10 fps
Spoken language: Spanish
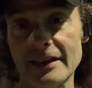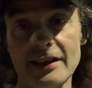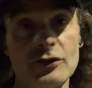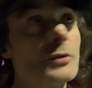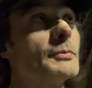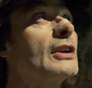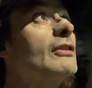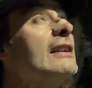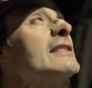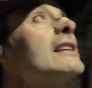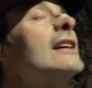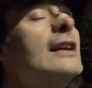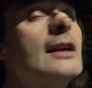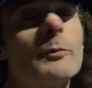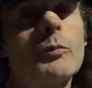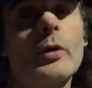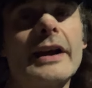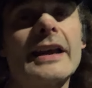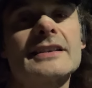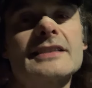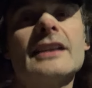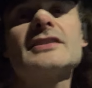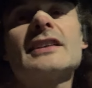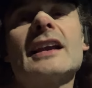directo el miércoles, pues en ese